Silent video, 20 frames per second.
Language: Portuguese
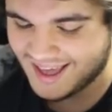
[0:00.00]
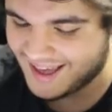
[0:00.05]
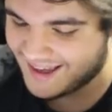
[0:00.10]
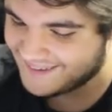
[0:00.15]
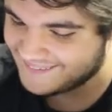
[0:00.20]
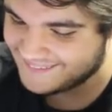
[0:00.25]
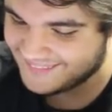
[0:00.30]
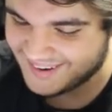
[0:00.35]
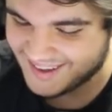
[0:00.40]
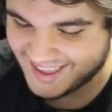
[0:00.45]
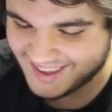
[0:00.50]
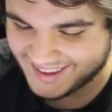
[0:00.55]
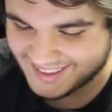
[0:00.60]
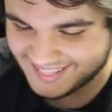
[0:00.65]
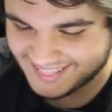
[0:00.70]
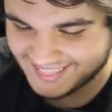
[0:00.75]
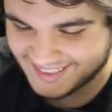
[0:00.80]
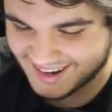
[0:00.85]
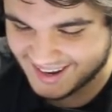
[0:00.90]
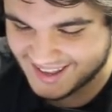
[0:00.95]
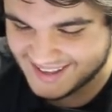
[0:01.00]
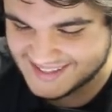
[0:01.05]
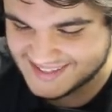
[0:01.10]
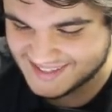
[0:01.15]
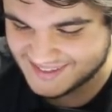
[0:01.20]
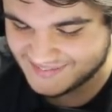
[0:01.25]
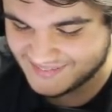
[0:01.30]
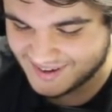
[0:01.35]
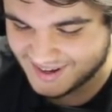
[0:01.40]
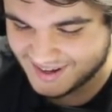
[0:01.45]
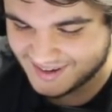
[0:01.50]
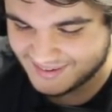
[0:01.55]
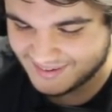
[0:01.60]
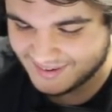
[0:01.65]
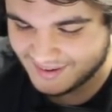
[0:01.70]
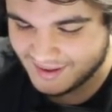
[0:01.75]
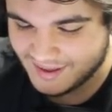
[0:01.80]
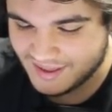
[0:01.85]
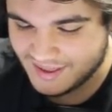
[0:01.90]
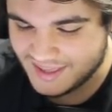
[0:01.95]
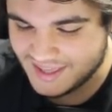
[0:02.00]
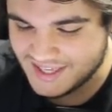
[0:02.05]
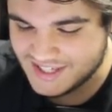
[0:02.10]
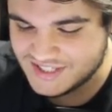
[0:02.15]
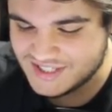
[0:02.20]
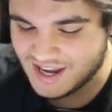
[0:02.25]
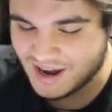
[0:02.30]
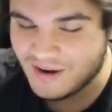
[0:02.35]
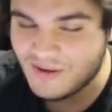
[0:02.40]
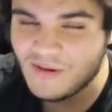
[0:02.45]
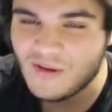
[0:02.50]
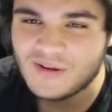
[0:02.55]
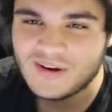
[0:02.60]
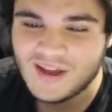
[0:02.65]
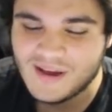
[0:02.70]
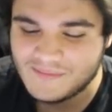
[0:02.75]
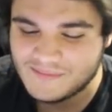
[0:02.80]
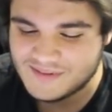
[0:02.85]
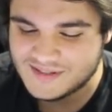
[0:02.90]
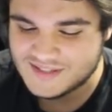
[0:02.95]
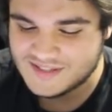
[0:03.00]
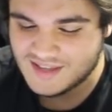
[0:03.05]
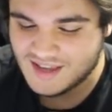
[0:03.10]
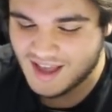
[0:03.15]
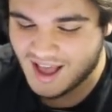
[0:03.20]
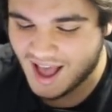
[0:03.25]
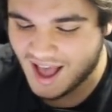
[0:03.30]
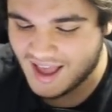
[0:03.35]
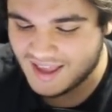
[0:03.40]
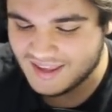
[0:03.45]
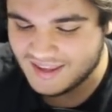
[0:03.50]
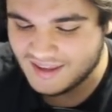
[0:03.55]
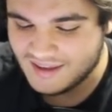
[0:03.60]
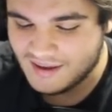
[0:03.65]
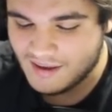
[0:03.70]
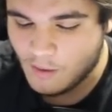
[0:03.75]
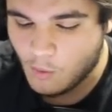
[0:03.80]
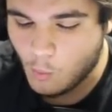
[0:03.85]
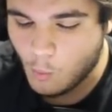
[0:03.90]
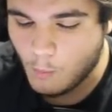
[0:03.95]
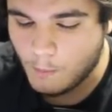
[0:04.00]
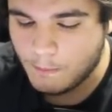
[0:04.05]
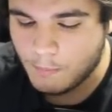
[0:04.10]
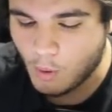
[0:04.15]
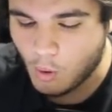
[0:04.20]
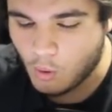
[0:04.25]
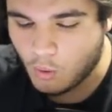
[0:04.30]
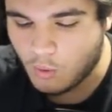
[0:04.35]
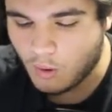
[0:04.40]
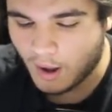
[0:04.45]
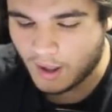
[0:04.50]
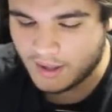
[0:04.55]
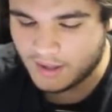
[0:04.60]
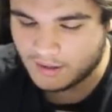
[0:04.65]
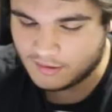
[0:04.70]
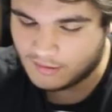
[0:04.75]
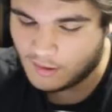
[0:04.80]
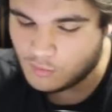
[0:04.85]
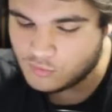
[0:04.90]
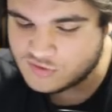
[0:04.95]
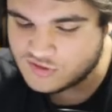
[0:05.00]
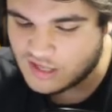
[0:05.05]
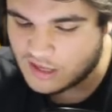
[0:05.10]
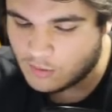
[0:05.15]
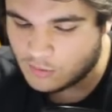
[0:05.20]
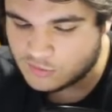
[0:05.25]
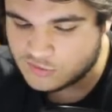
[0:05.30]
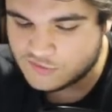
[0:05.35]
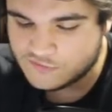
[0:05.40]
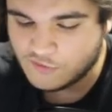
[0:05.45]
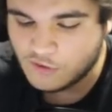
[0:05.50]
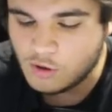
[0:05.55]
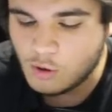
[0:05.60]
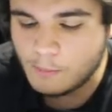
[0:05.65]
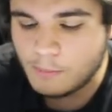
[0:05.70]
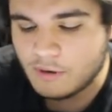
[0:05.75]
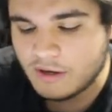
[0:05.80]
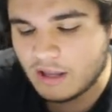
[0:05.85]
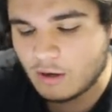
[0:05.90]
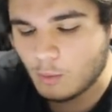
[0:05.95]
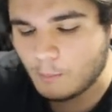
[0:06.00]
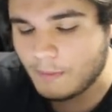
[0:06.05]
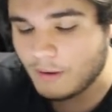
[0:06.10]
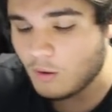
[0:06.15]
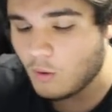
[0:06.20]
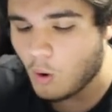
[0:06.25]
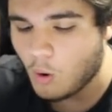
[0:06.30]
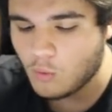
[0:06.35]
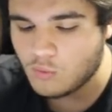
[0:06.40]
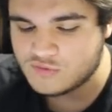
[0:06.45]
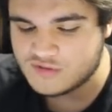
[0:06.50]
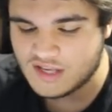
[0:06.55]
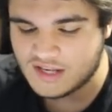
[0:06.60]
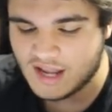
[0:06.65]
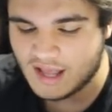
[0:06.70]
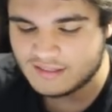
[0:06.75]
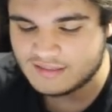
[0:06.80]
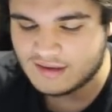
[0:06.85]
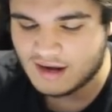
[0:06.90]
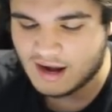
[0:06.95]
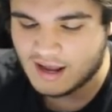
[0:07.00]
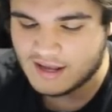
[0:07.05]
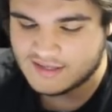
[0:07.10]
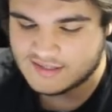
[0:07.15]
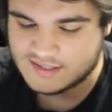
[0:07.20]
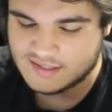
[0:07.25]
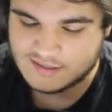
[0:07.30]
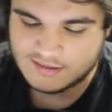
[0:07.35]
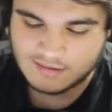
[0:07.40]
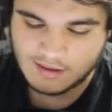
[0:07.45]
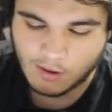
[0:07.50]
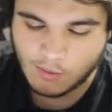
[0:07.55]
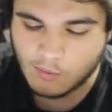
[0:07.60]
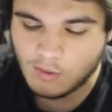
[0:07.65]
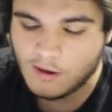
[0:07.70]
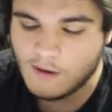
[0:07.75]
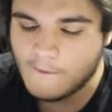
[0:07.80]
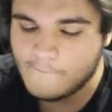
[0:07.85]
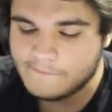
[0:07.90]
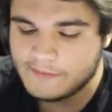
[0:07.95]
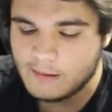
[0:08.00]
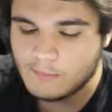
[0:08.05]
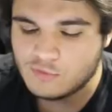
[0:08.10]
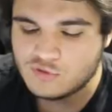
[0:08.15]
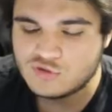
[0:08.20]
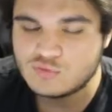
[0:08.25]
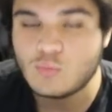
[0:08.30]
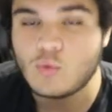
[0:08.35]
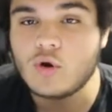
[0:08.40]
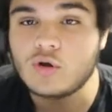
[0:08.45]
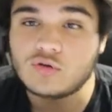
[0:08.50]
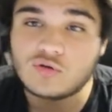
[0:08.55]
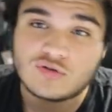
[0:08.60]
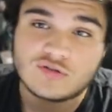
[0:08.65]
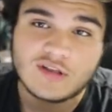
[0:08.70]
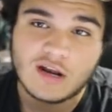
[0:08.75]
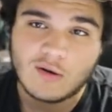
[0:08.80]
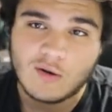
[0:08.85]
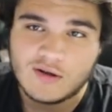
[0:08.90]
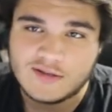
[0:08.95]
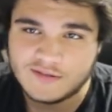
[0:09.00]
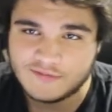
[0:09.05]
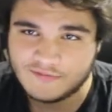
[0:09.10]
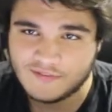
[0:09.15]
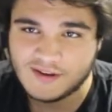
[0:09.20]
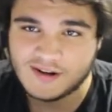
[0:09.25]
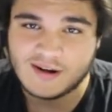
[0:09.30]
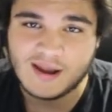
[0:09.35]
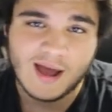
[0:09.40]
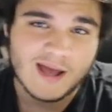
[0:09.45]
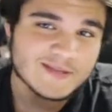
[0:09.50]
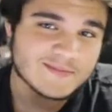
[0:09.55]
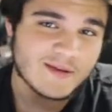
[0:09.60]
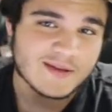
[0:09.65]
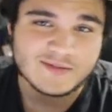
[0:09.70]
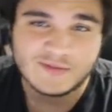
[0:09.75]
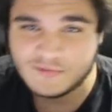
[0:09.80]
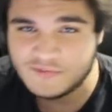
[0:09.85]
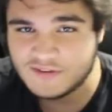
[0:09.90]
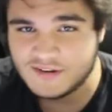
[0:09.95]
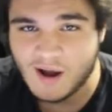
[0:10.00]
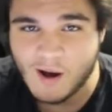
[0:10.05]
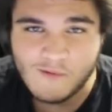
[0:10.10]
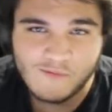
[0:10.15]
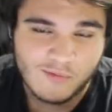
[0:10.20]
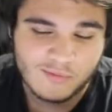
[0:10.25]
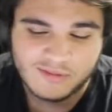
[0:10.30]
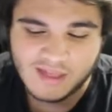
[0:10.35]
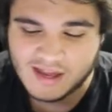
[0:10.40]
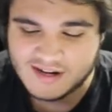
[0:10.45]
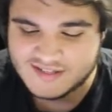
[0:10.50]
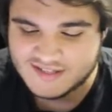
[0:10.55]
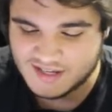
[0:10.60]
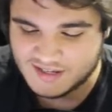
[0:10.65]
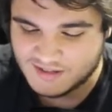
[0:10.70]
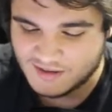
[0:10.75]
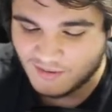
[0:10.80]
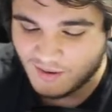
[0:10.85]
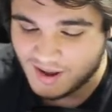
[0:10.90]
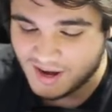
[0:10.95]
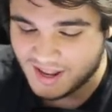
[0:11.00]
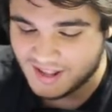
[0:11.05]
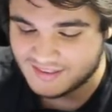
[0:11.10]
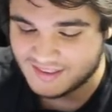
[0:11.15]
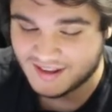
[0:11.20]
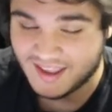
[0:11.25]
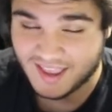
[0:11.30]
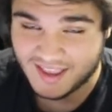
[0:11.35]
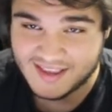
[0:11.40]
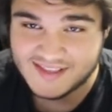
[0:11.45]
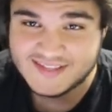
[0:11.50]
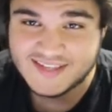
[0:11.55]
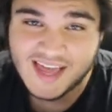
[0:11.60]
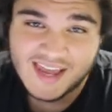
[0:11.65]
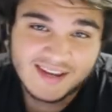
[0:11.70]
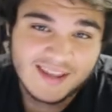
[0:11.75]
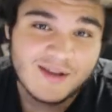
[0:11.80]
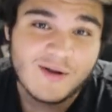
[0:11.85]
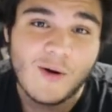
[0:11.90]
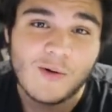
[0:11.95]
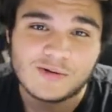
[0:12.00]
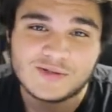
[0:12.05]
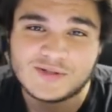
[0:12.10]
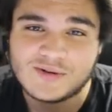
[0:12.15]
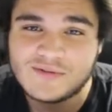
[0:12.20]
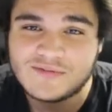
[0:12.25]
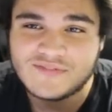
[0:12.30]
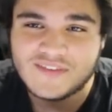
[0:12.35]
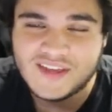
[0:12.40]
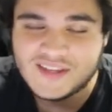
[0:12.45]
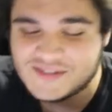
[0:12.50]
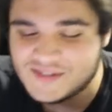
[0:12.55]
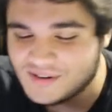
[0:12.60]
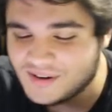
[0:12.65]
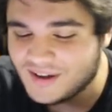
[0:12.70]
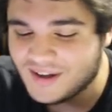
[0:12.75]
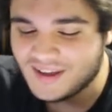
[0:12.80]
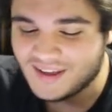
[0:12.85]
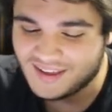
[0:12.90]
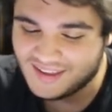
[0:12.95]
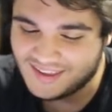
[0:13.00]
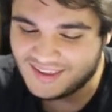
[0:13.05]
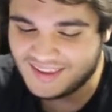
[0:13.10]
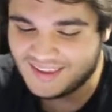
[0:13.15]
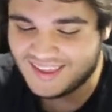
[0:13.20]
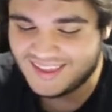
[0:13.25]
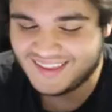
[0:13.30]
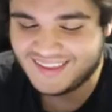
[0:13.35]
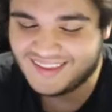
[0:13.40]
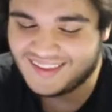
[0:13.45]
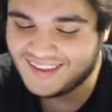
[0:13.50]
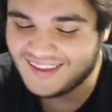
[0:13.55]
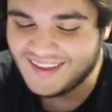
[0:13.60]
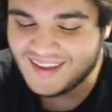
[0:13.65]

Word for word: ah, moleque, 13, mano e já clonamos aí um pouco aí. Não sei quantos foram porque não pegou alguns ali atrás. Então temos muitos dragões infernais, mas no final vão dar 140. Quem quiser que conte no vídeo e...